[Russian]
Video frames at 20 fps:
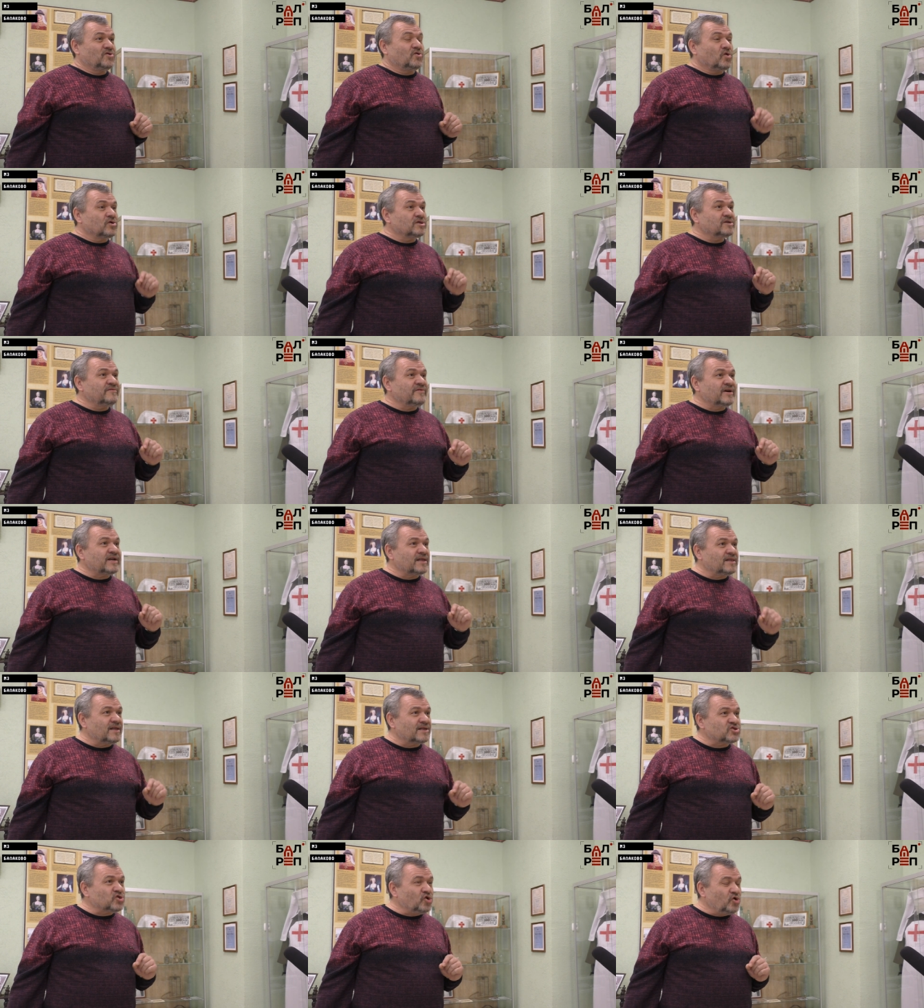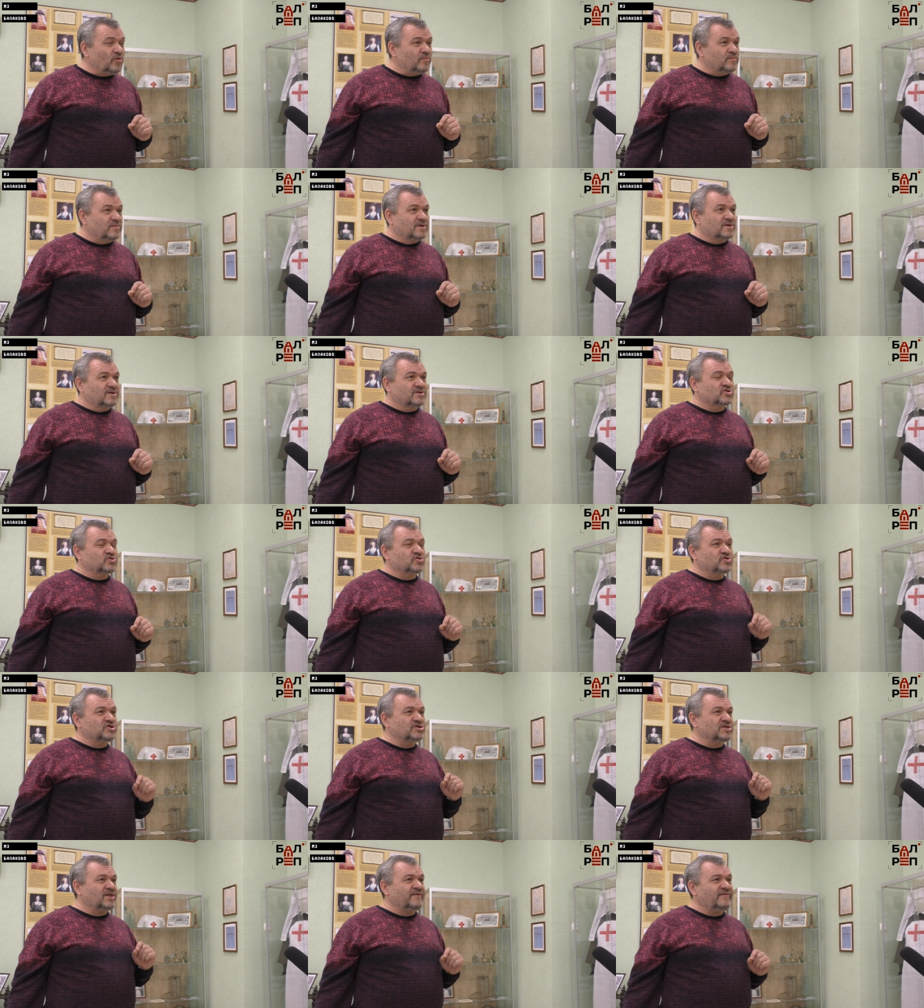Он говорил о том, что
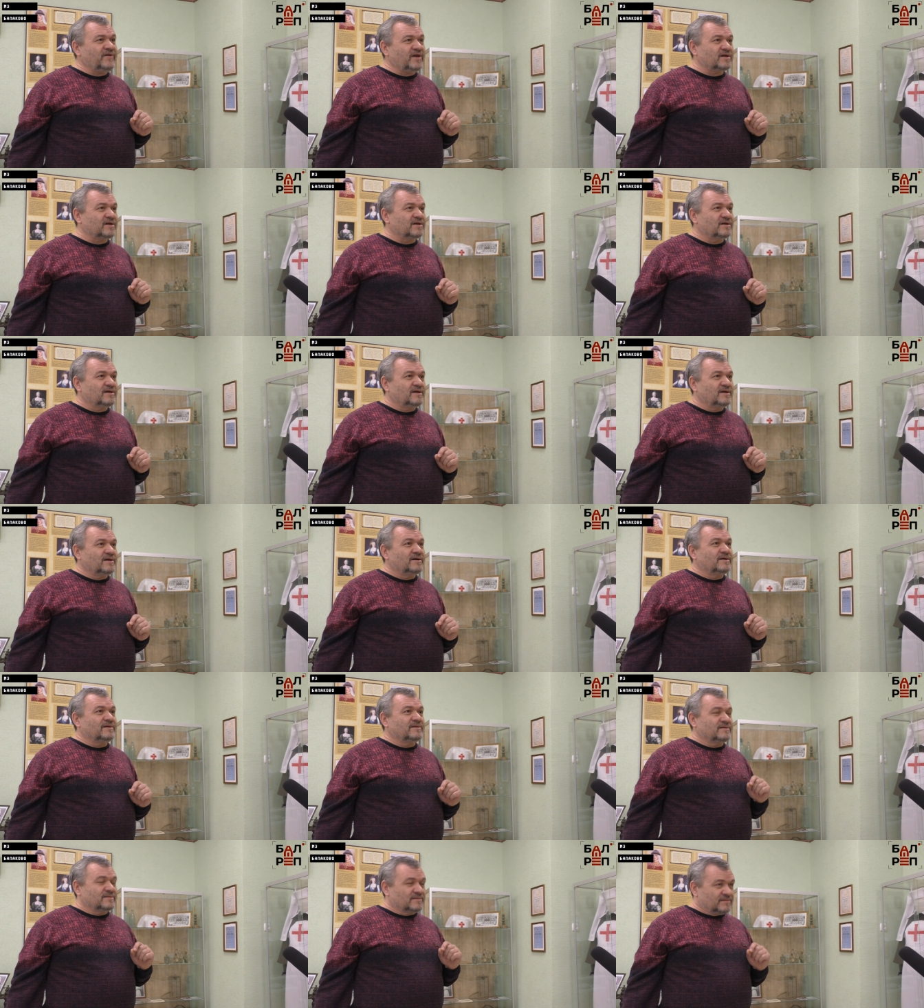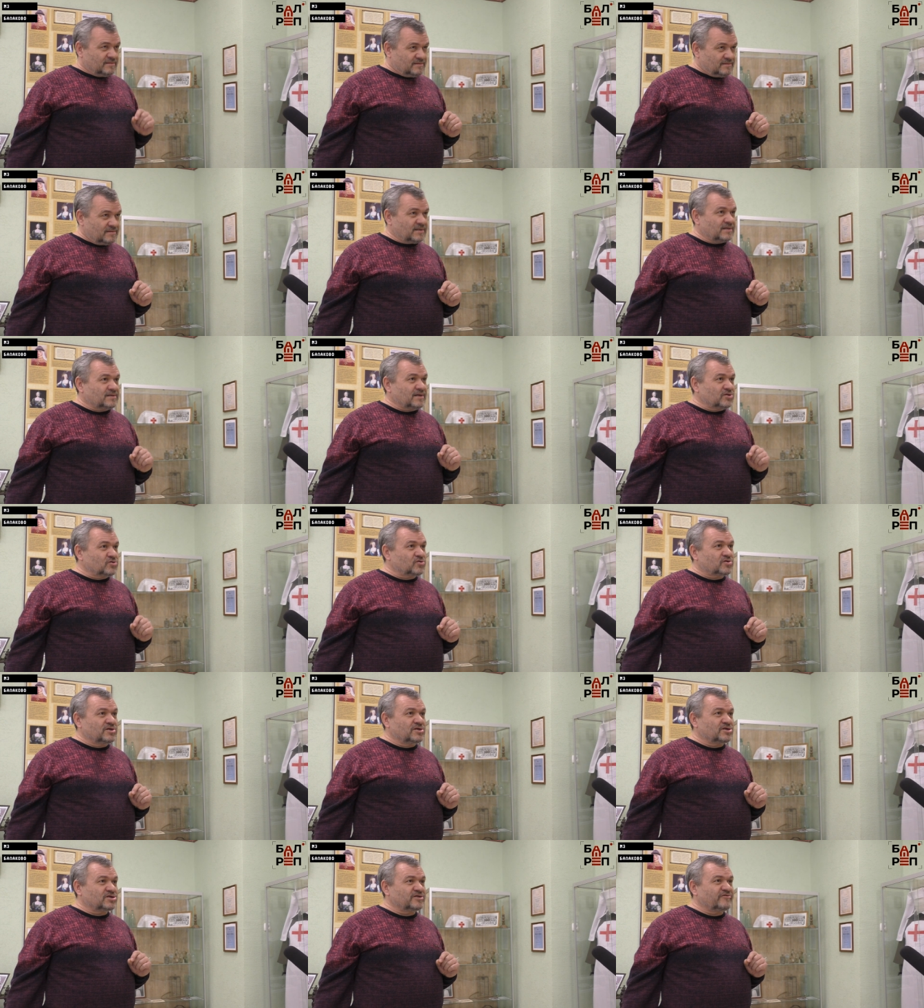человек
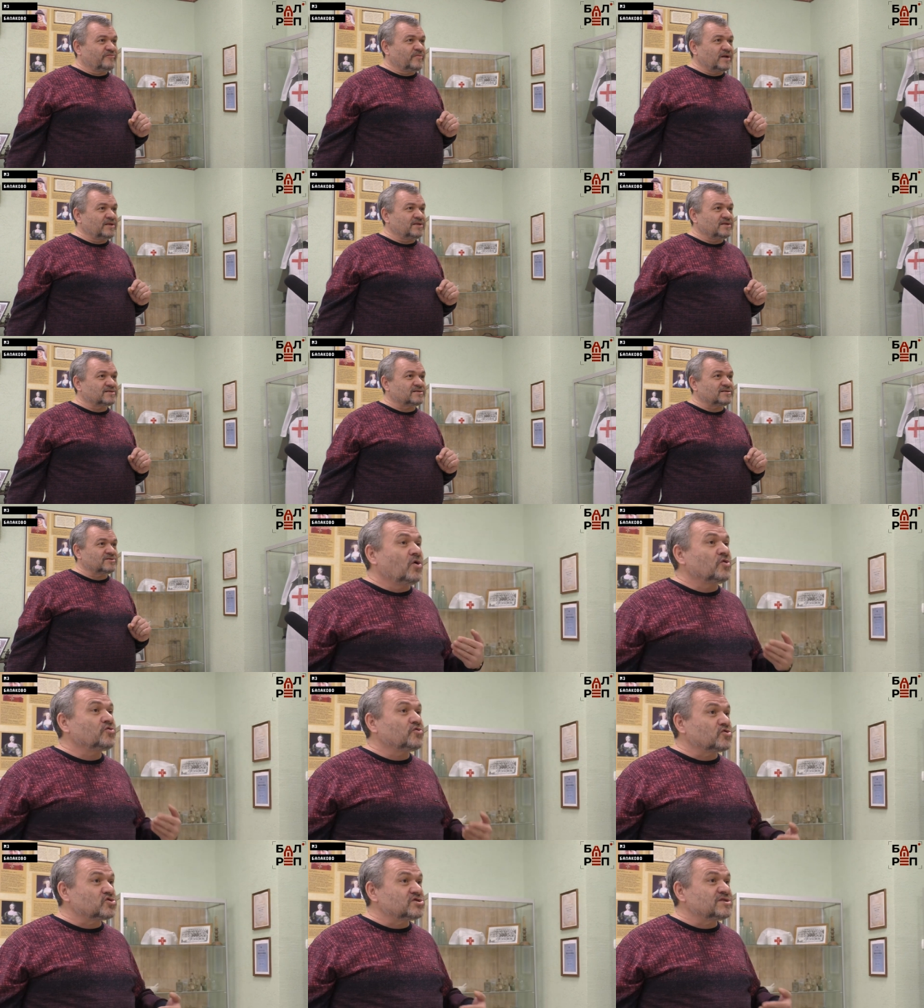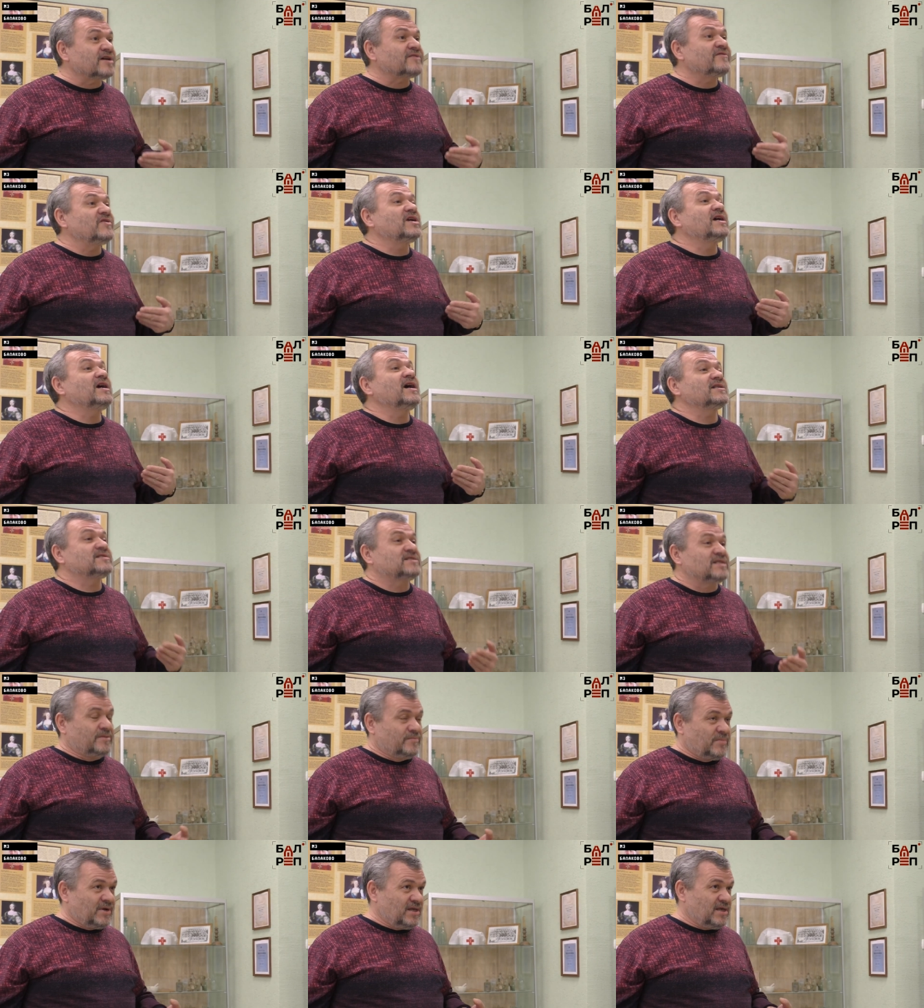который лежит в больнице, он должен
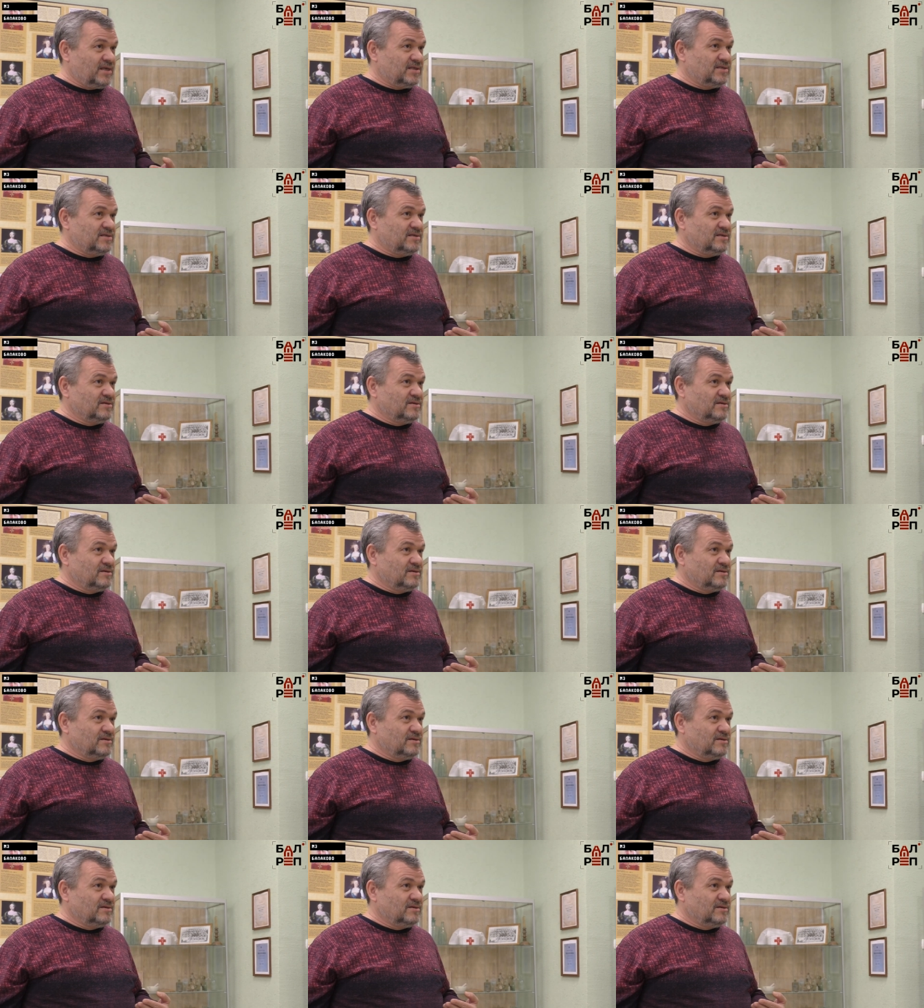отвлекаться от болезни.